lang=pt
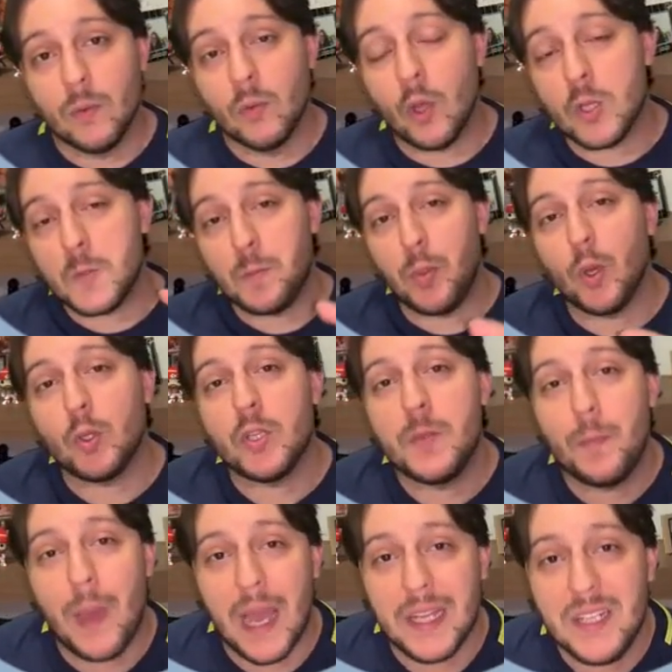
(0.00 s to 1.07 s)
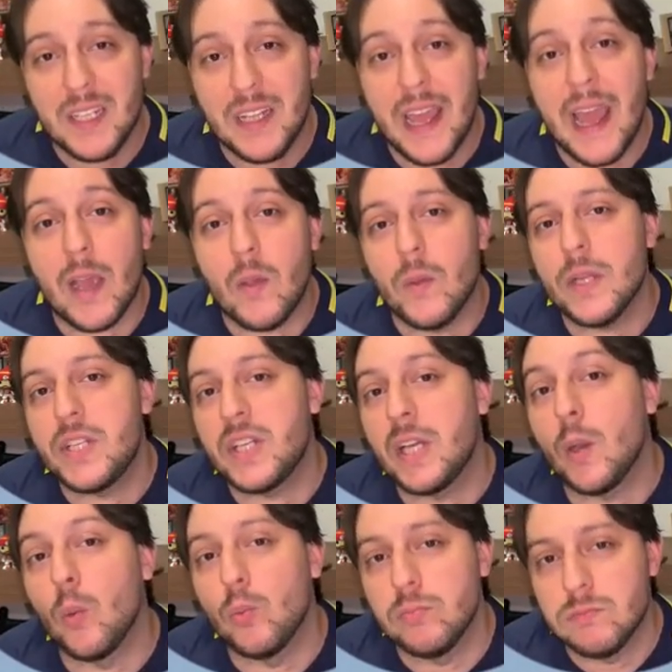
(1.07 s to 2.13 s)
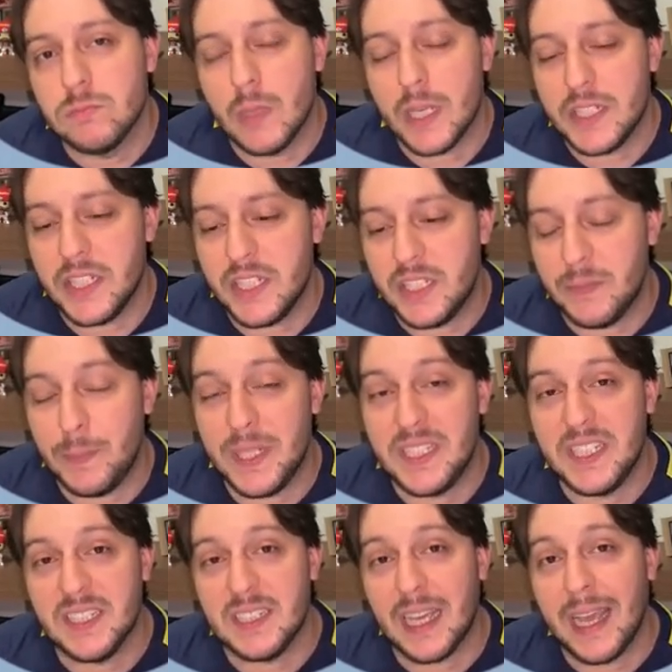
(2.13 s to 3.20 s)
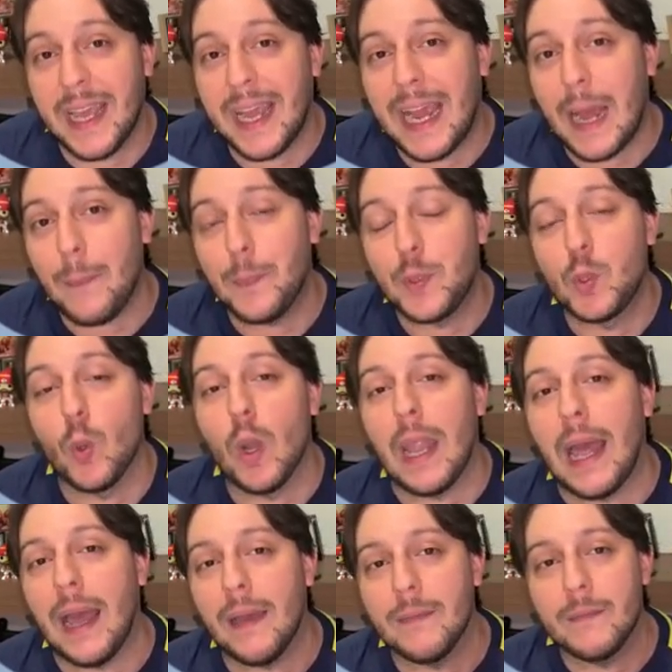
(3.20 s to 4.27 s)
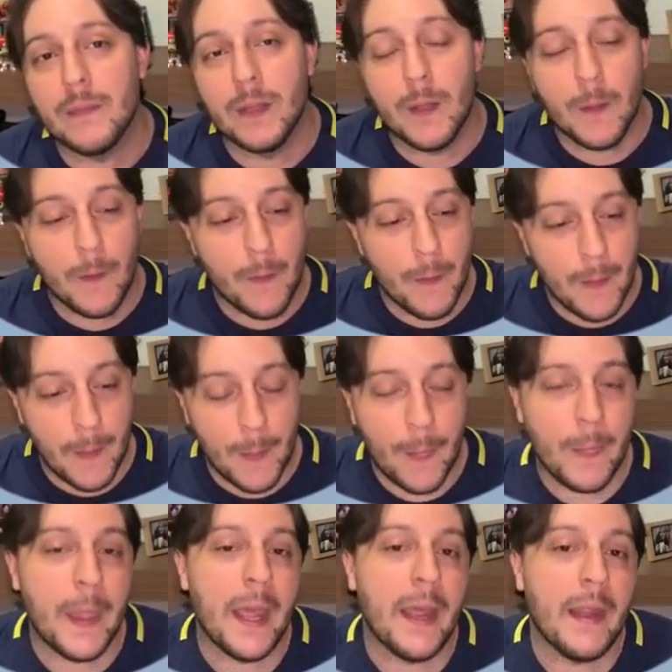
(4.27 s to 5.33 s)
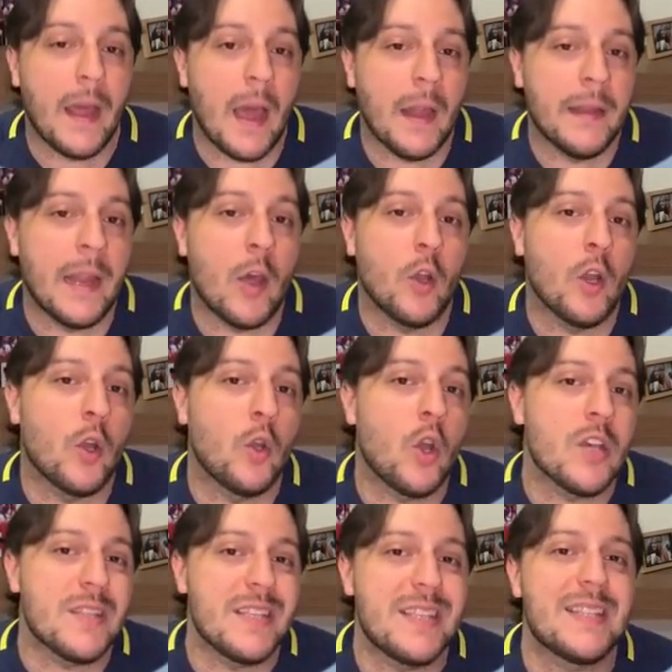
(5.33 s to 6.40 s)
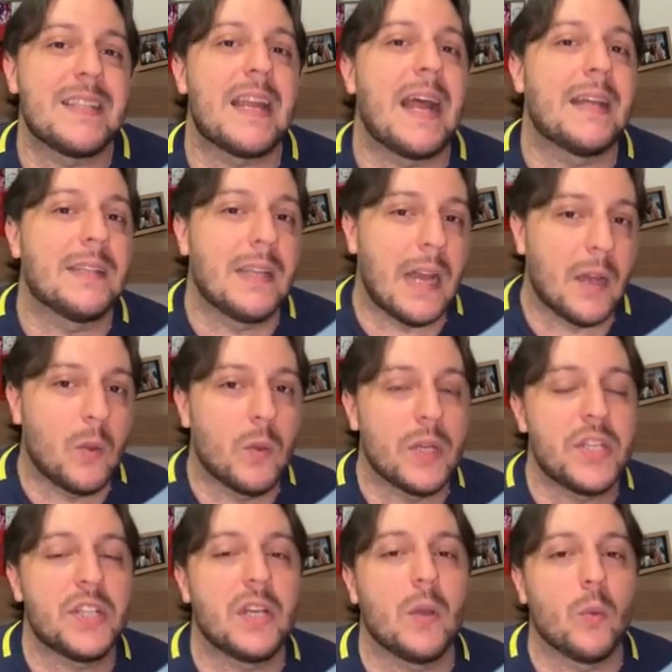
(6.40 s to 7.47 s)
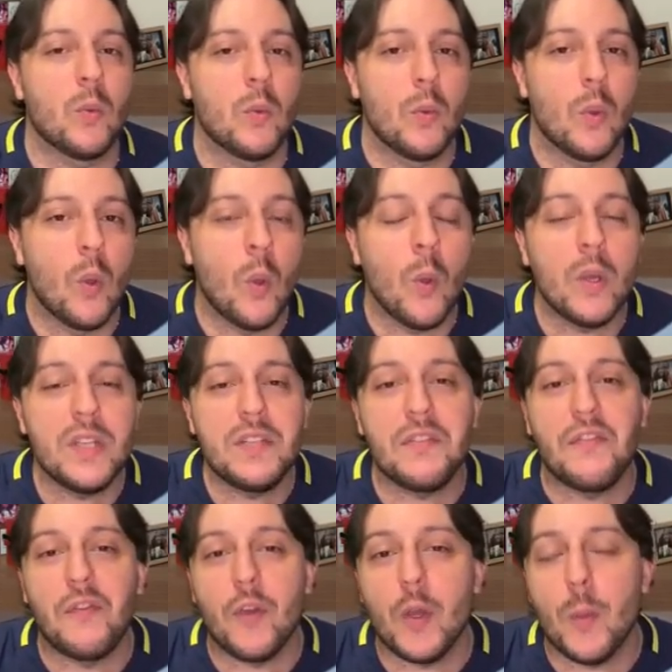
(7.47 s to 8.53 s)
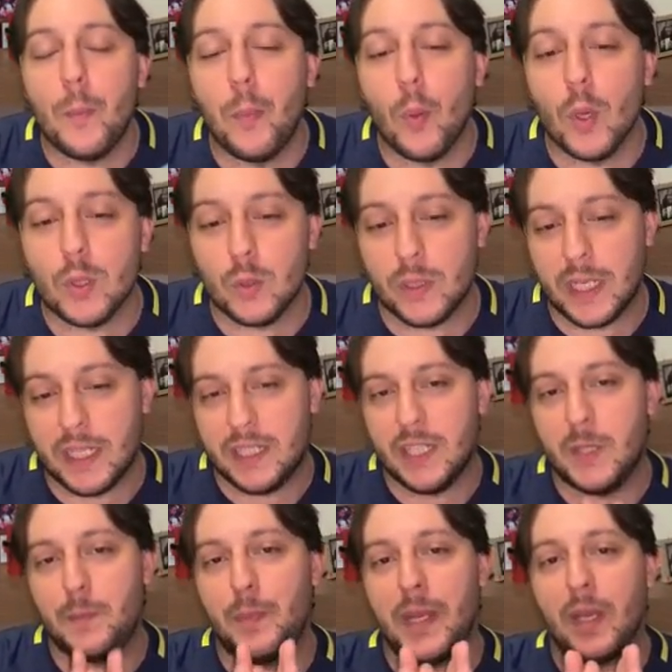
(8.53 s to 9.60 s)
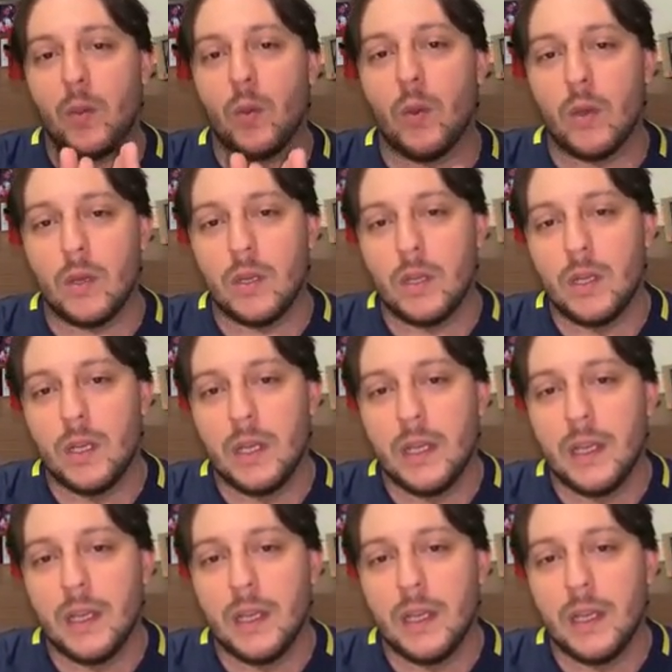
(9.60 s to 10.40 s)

Nosso ponto de partida é a quântica 1. A gente precisa recapitular né, na, na nossa estrada na Quântica 1, onde foi o ponto que a gente pegou